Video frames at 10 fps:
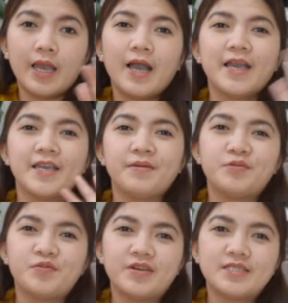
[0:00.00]
Hi
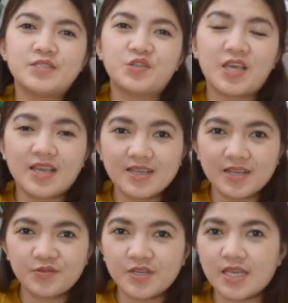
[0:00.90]
everyone! Today ang
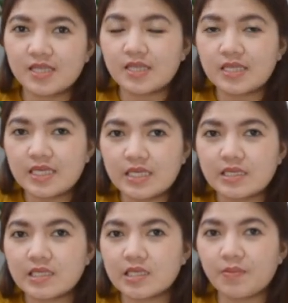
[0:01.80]
gagawin natin
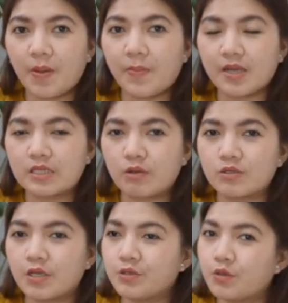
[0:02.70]
is ipapakita ko
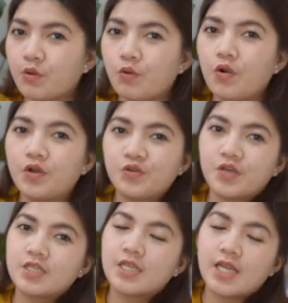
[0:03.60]
sa inyo kung ano
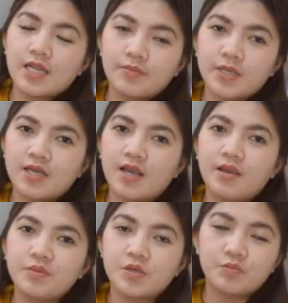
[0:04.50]
ang lalaman ng
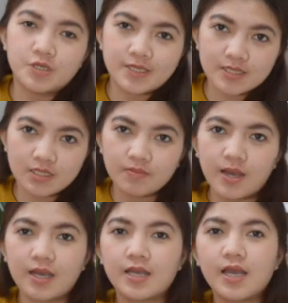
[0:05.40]
aming emergency
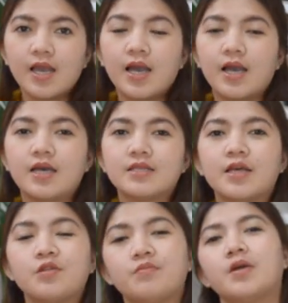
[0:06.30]
bag at
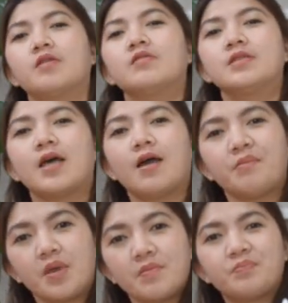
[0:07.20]
ano meron sa
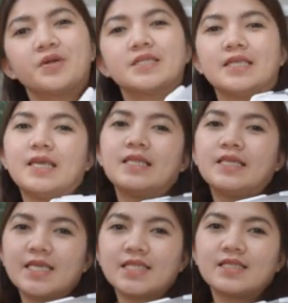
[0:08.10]
aming first aid
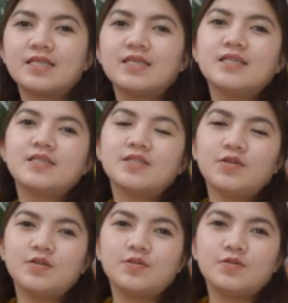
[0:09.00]
kit.
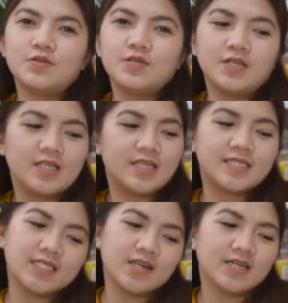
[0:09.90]
So,
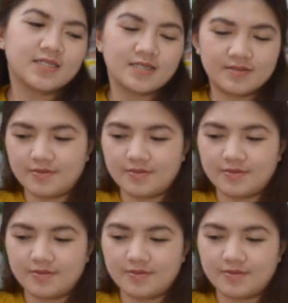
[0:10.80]
let's start!